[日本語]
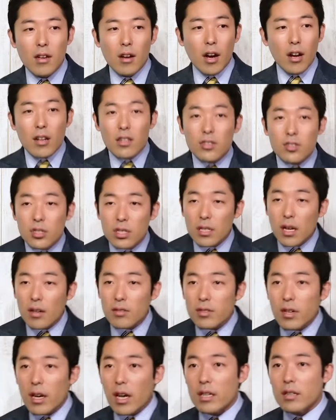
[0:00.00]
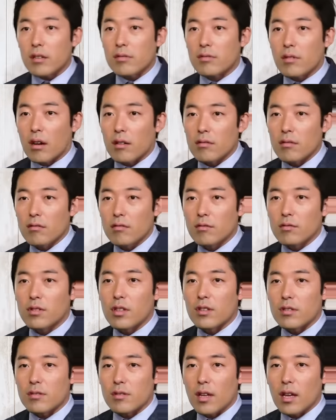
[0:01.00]
話違うじゃないですか言っ
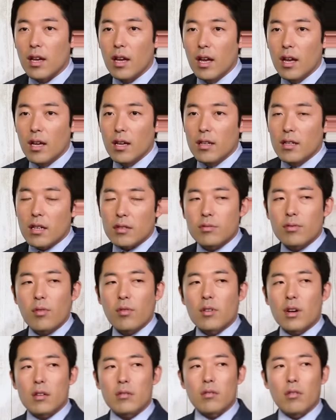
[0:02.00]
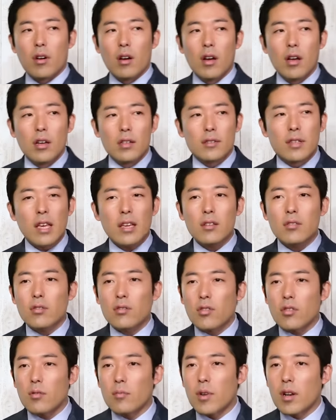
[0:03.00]
てですねいやそうかと選挙
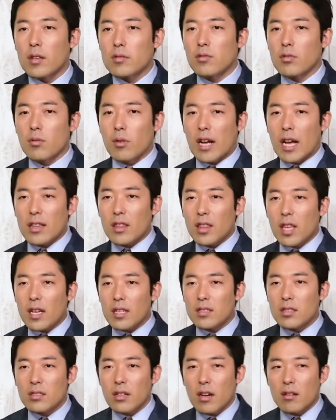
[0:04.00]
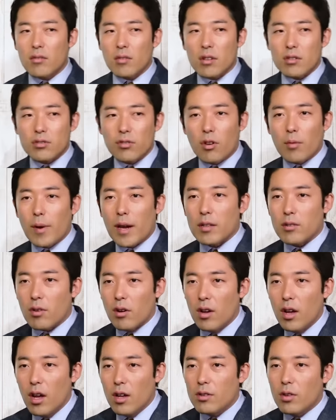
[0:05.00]
というものはちょっと勝手が違うのが商売と
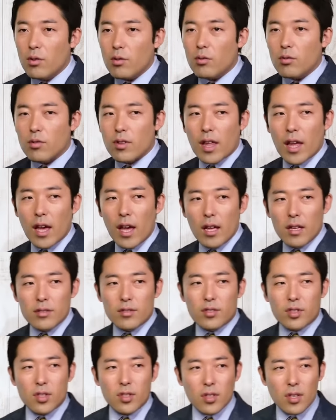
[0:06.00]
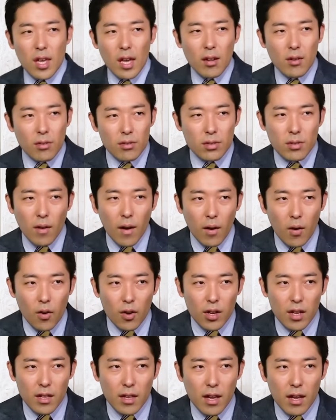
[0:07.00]
ということで次こそは
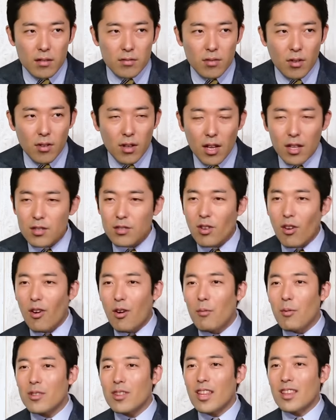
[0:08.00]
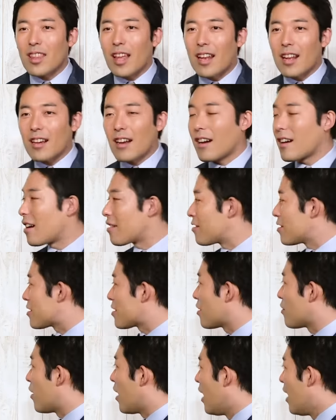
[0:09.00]
本気でやるぞそう思った田中角栄
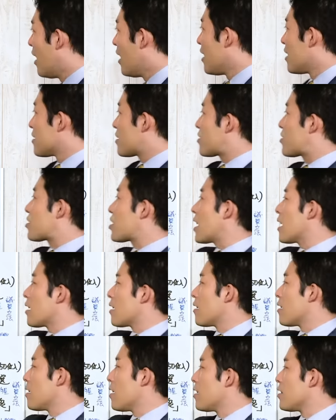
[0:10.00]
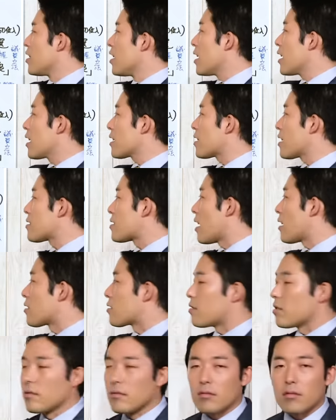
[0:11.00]
さんは次新潟3
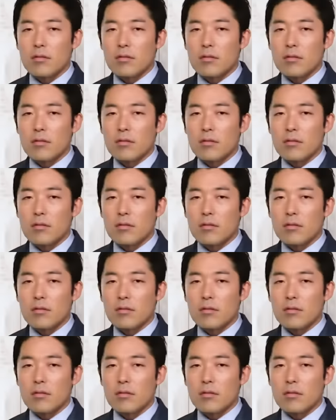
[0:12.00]
区